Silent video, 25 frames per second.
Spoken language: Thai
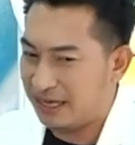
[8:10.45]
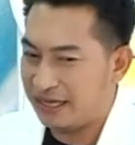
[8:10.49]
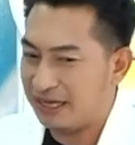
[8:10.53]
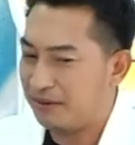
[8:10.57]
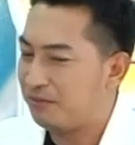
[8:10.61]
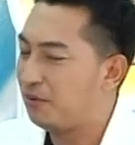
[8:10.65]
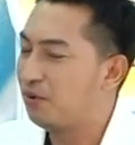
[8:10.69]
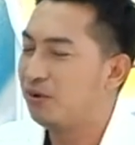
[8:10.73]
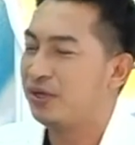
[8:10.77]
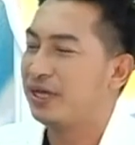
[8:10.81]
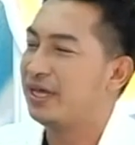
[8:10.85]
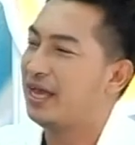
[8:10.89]
กจะ
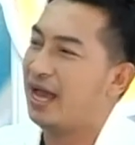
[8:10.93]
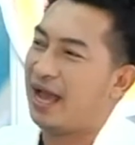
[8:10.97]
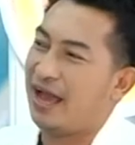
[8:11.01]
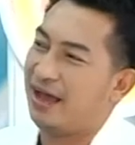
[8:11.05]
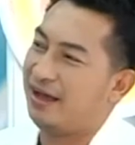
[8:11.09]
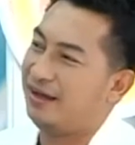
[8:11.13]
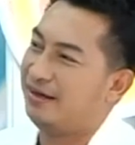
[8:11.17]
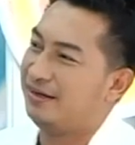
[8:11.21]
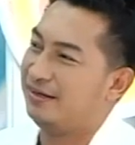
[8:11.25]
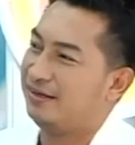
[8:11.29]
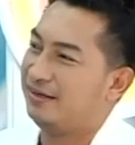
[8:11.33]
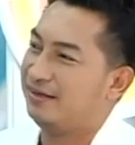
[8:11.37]
พูดอย่างเงี้ย
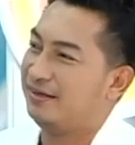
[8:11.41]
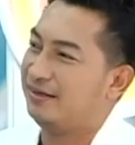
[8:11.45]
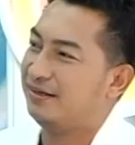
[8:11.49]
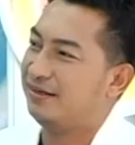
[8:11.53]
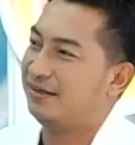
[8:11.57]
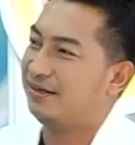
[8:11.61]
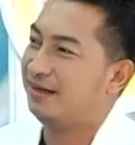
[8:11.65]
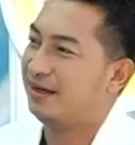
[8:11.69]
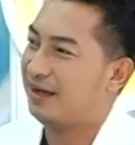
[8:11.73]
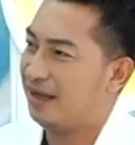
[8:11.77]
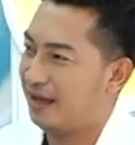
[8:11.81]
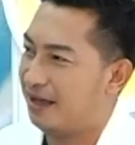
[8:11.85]

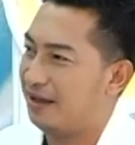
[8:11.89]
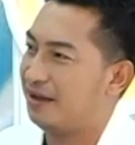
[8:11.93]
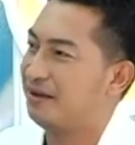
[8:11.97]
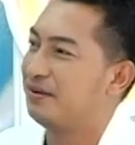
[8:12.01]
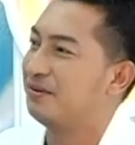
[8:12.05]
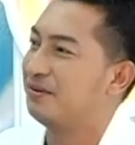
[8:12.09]
ฮะ